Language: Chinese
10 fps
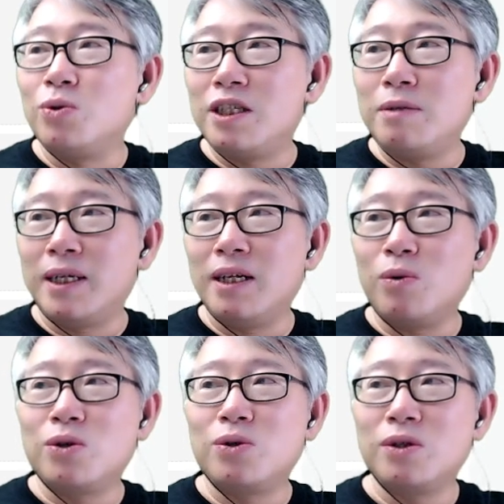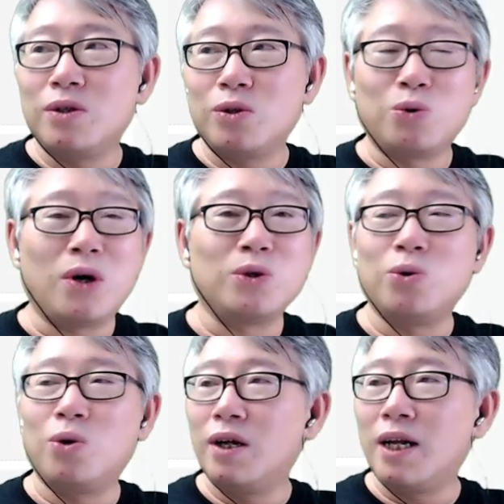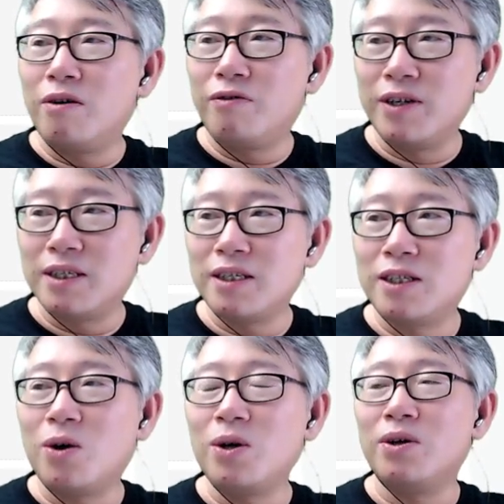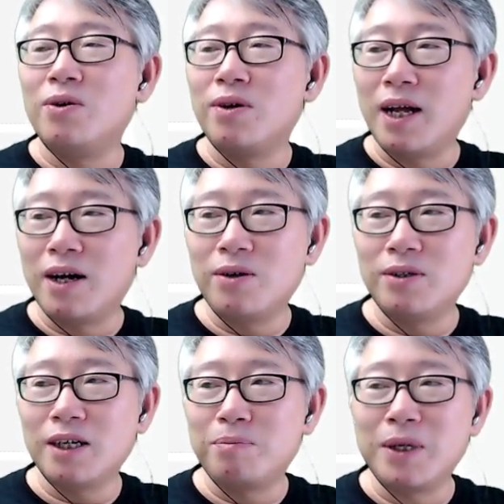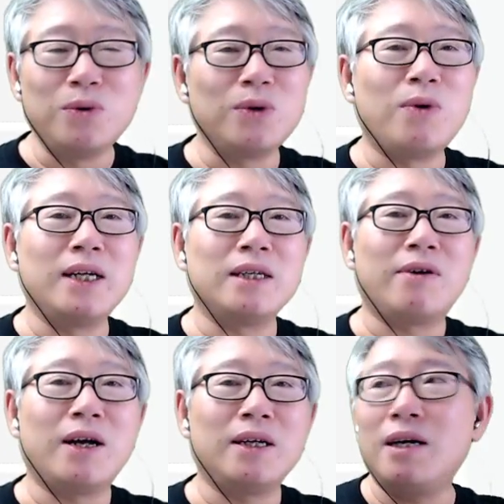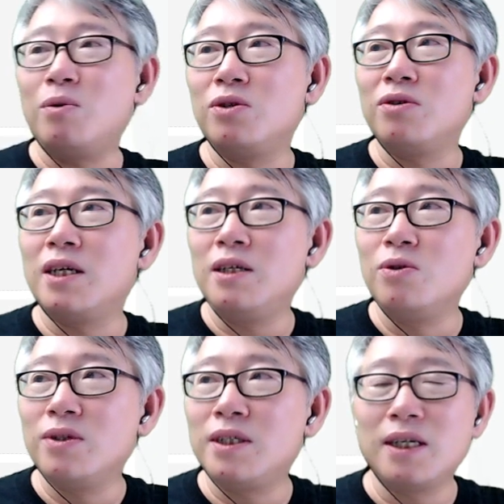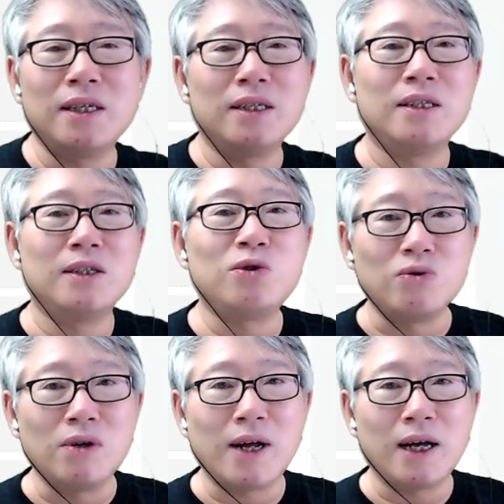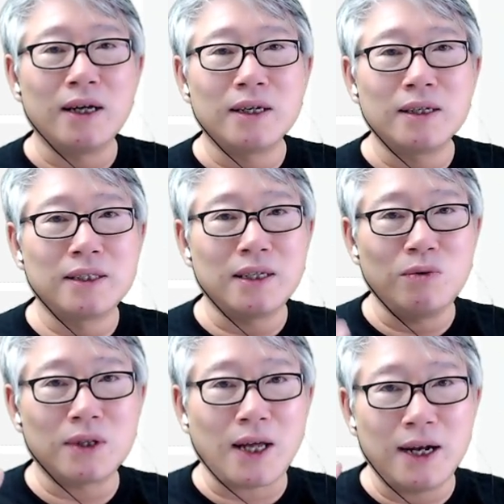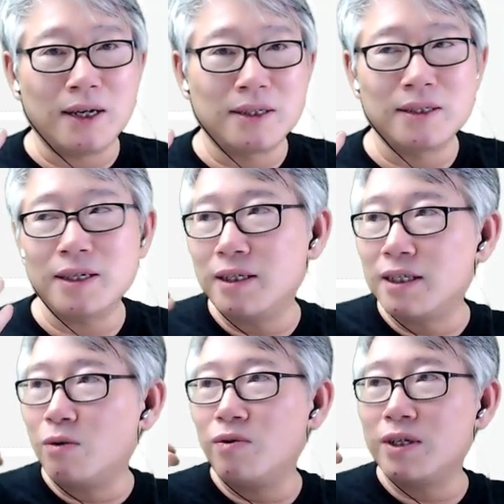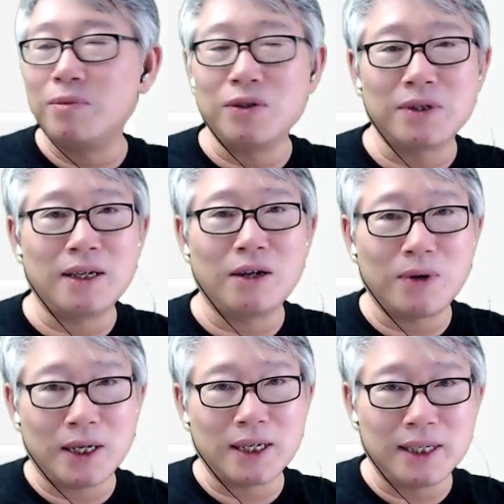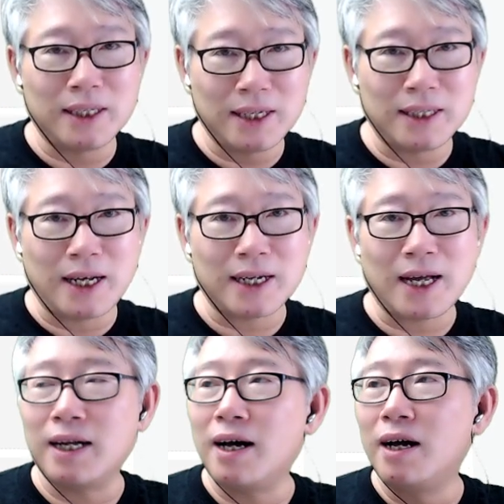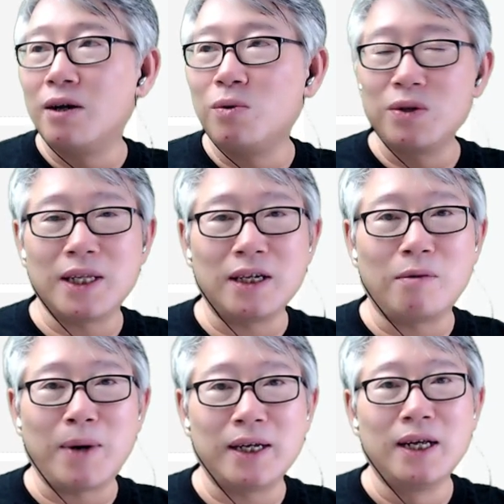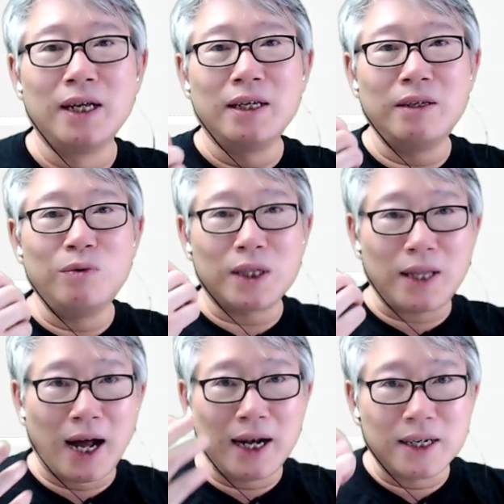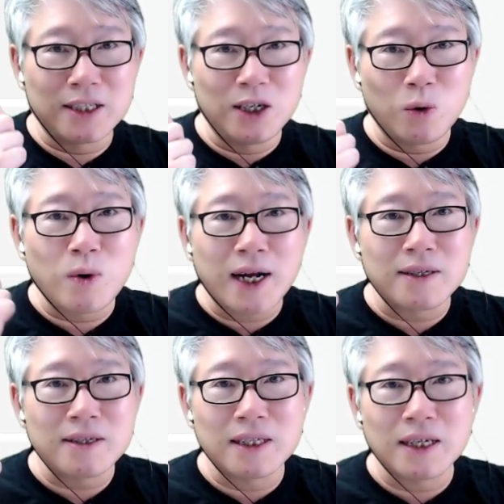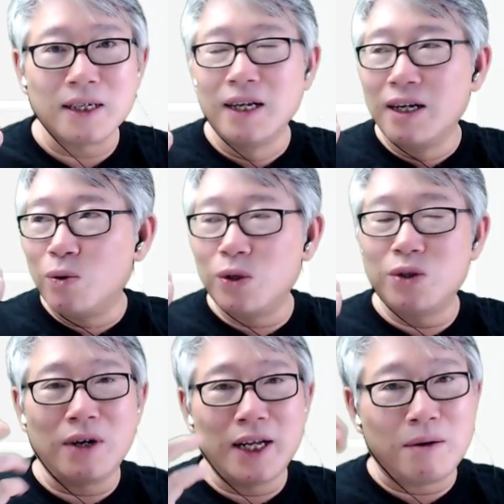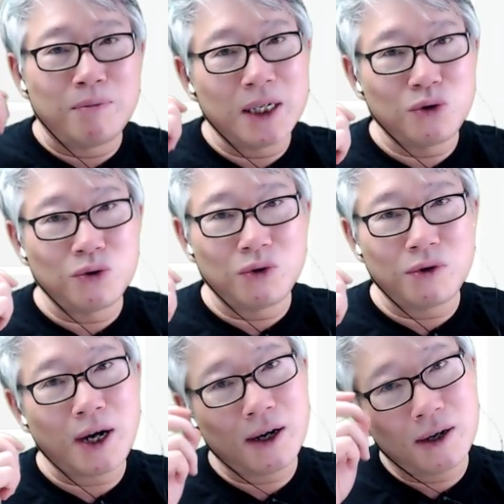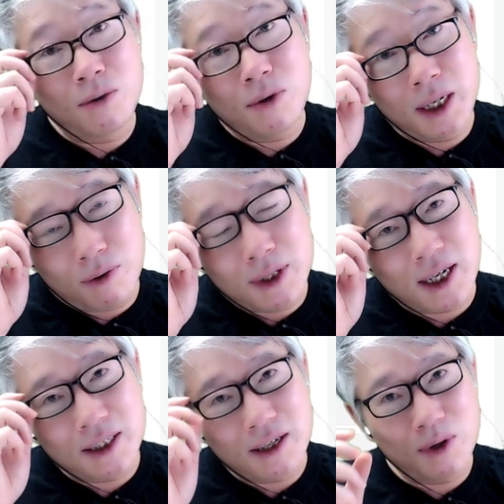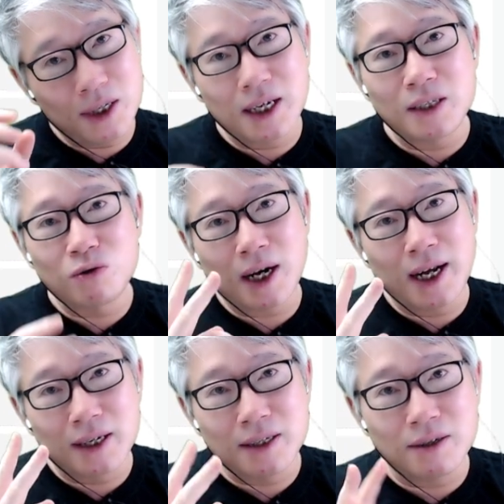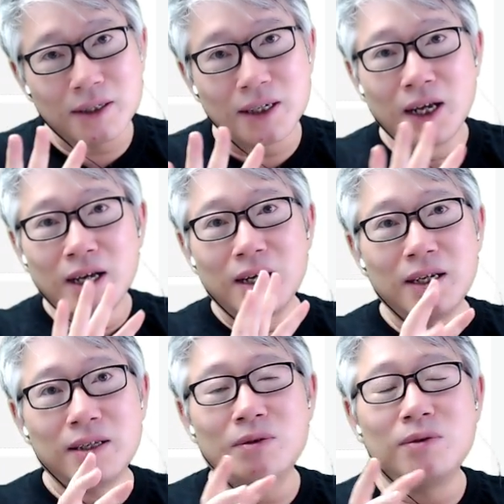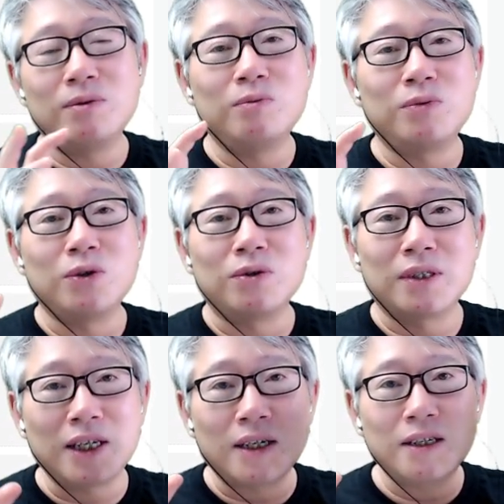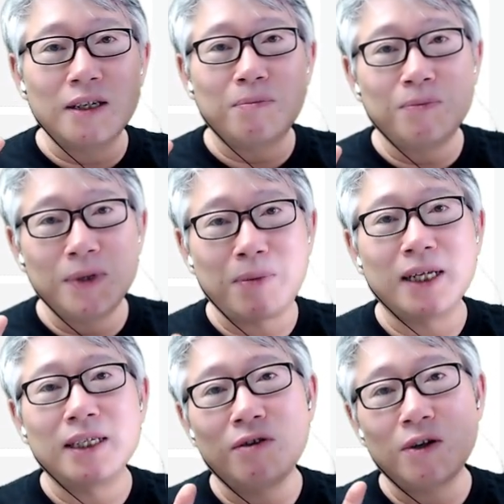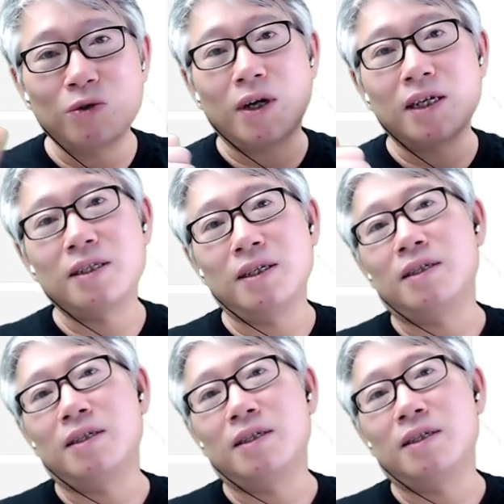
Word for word: 都基本的，我就是创作，然后粉丝交流，然后这个评论管理的话，那我就可以用这个就足够了，省我大量的时间。你像我为什么用电脑的？我刚才给你给大家看了啊，我用电脑版的，因为我大量的是浏览的时间，我就用两倍的速度的话，我理论上讲，我一天刷两个小时，呃，就相当于一一般的情况，我刷了